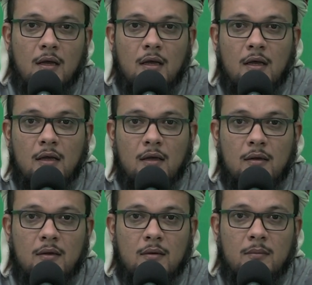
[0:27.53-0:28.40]

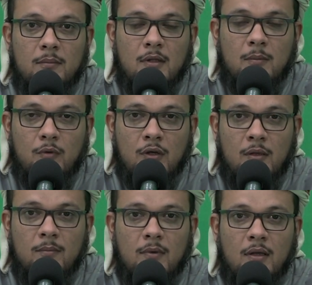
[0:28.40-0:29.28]
آه، من
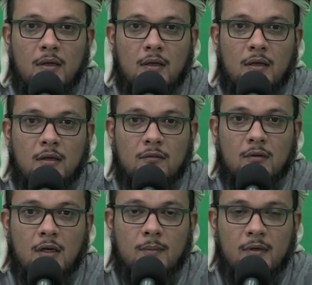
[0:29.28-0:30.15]
المهم أن
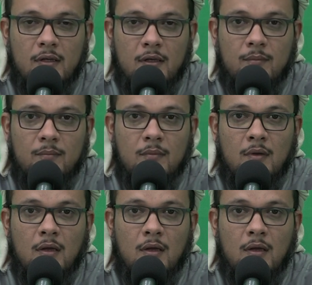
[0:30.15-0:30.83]
طالب العلم